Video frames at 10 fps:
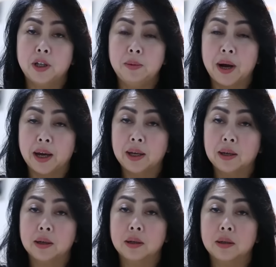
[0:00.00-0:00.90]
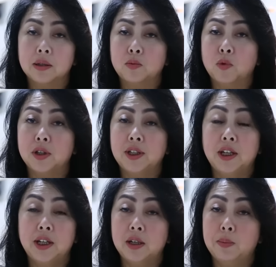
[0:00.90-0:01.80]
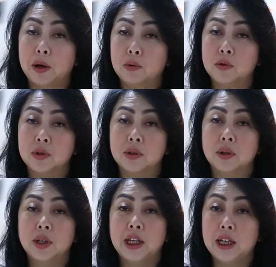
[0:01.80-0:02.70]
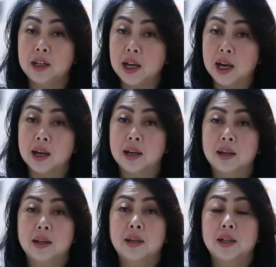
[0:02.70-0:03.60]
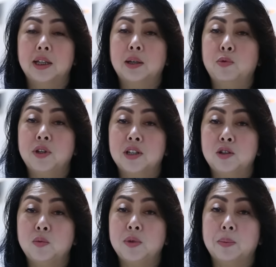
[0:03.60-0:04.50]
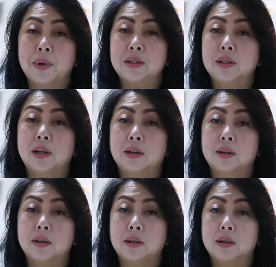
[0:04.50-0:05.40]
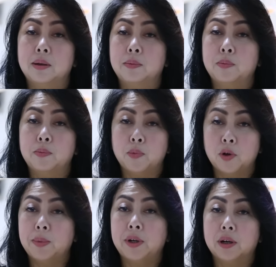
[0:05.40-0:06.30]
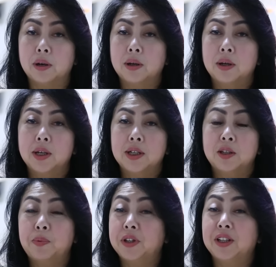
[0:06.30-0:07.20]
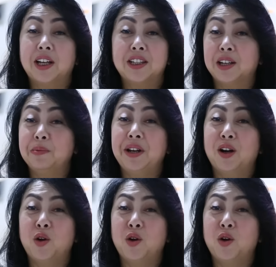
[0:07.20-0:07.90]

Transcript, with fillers: jadi baik, semua jadi gigi jadi bagus, indah. Kita punya senyum yang pasti yang uh, benar-benar seperti saya bilang